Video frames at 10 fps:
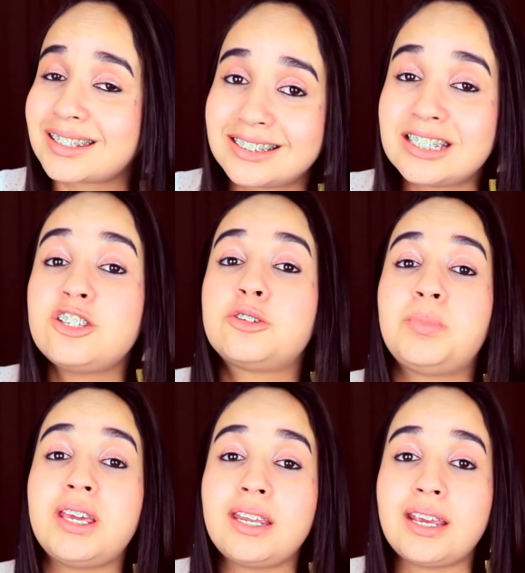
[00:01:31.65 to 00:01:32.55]
Se
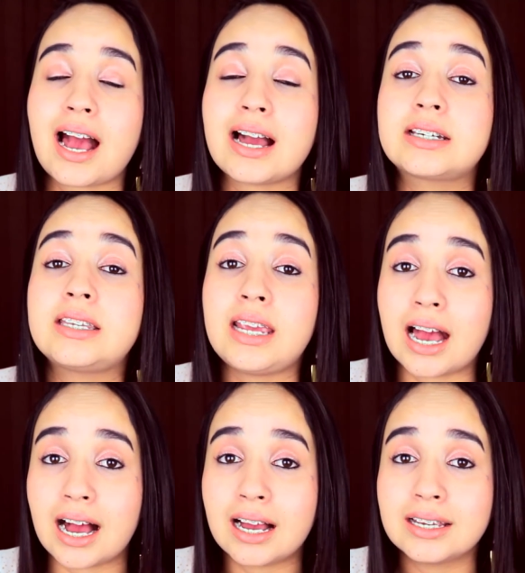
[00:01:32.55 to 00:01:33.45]
inspire a
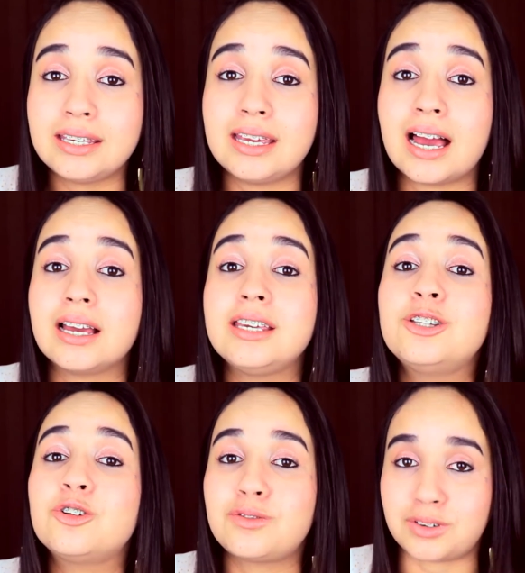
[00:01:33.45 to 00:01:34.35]
criar e a
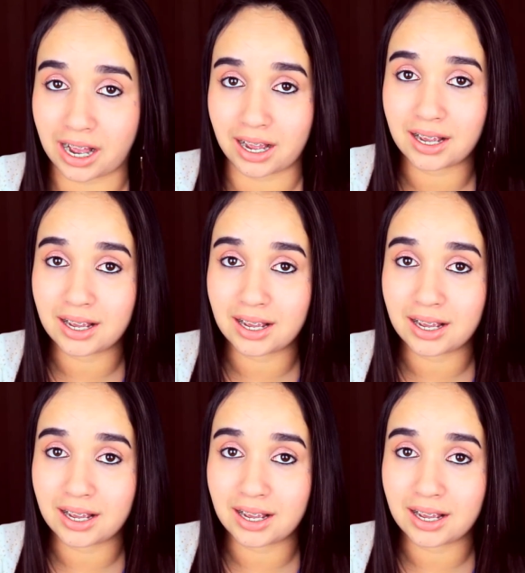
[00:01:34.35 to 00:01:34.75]
inovar.